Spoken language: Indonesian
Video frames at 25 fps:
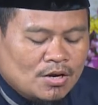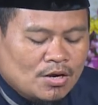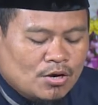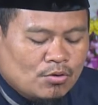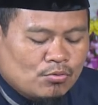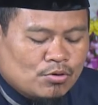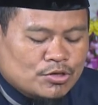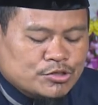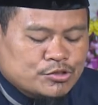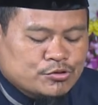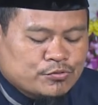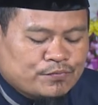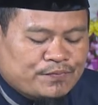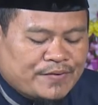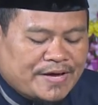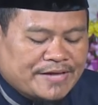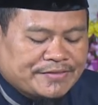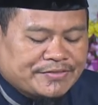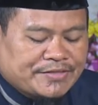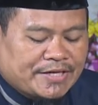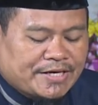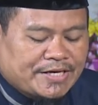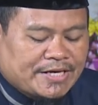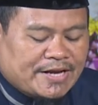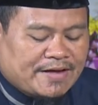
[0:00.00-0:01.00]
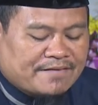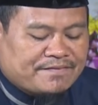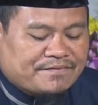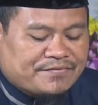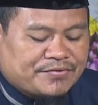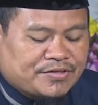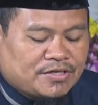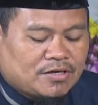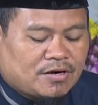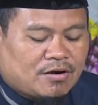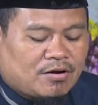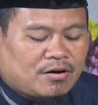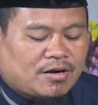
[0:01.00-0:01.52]
Wa sifatin
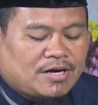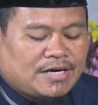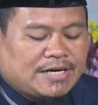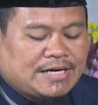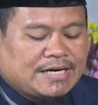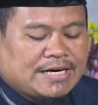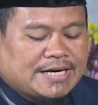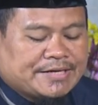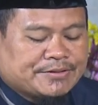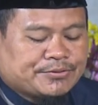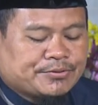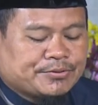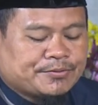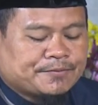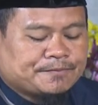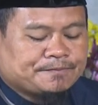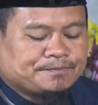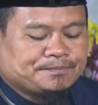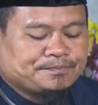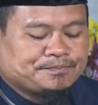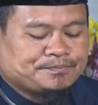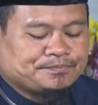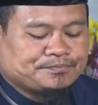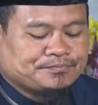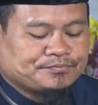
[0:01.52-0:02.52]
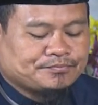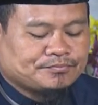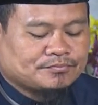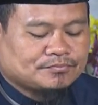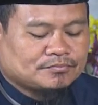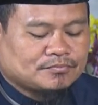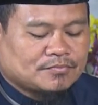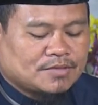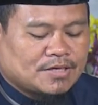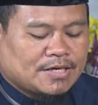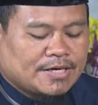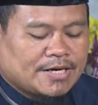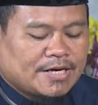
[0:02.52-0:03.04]
nafi qalilatun.
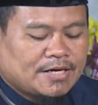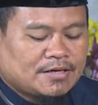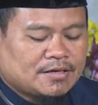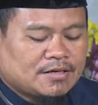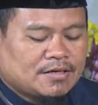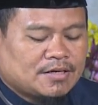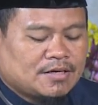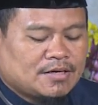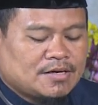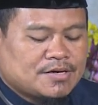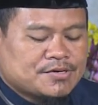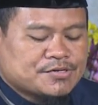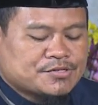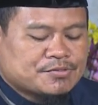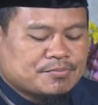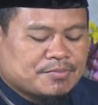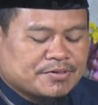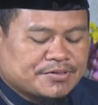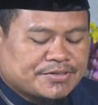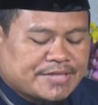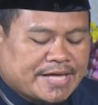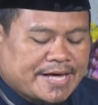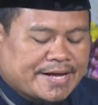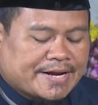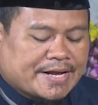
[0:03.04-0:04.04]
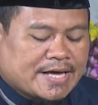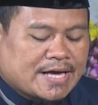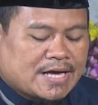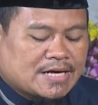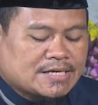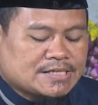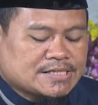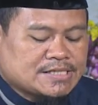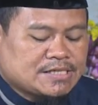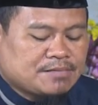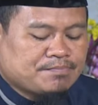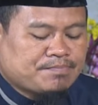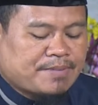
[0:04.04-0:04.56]
Ya.
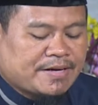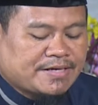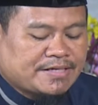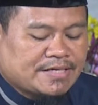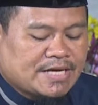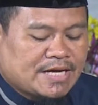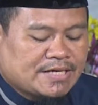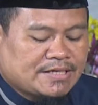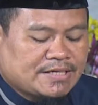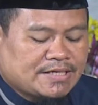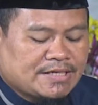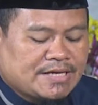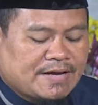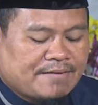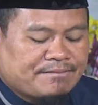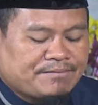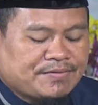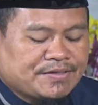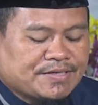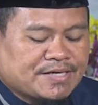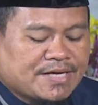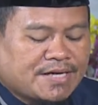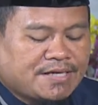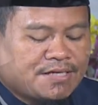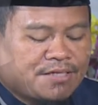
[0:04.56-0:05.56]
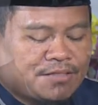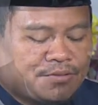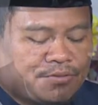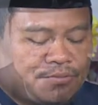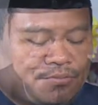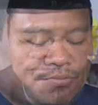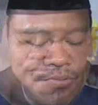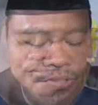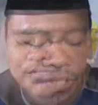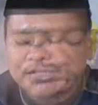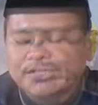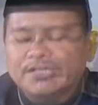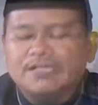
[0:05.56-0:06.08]
Sementara sifat yang dinafikan
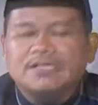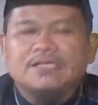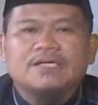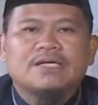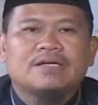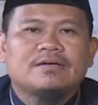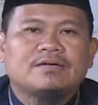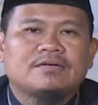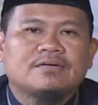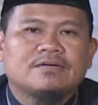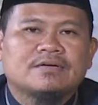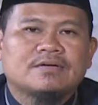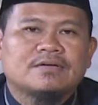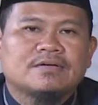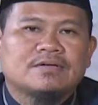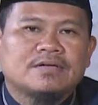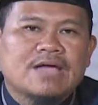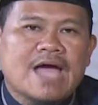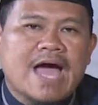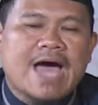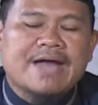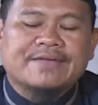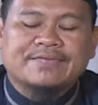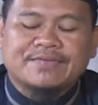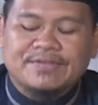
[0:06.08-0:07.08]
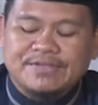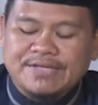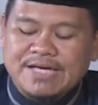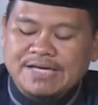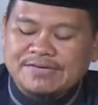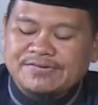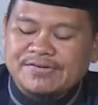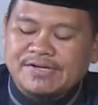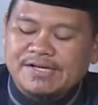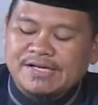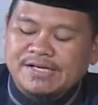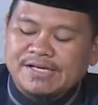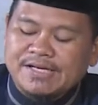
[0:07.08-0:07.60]
itu sedikit. Artinya
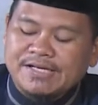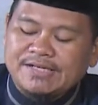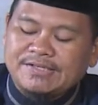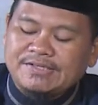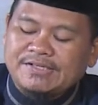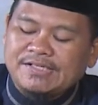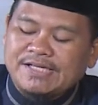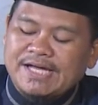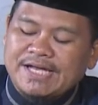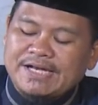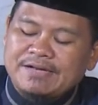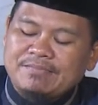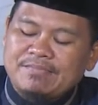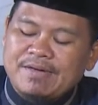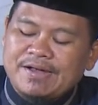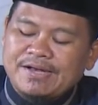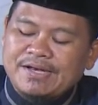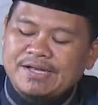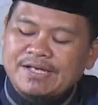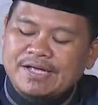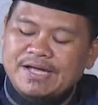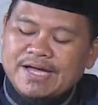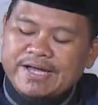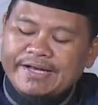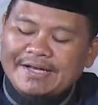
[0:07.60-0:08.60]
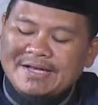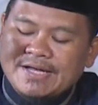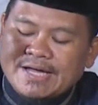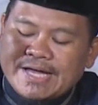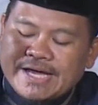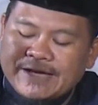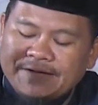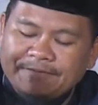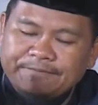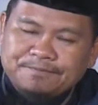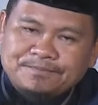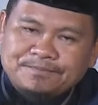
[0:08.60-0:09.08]
sedikit jika dibandingkan dengan